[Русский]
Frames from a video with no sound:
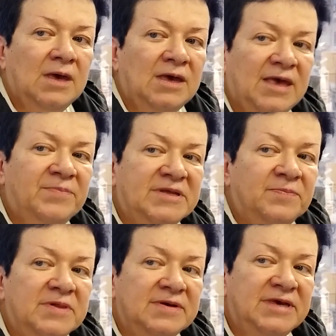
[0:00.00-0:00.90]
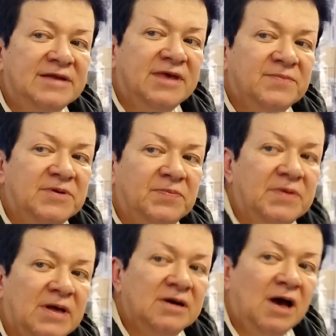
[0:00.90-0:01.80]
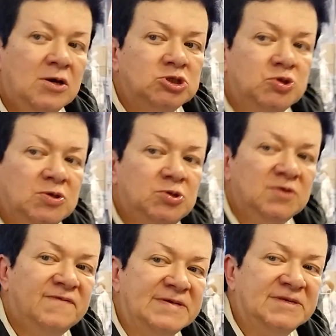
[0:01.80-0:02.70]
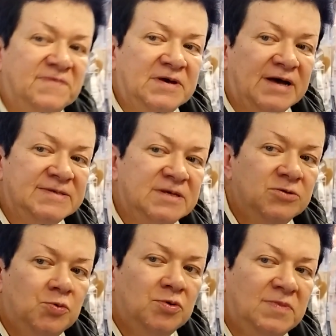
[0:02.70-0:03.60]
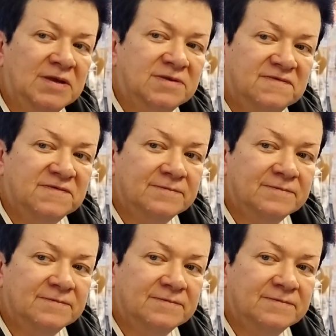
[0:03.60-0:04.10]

Я, предпол... Я так предполагаю, что идет фальсификация документов.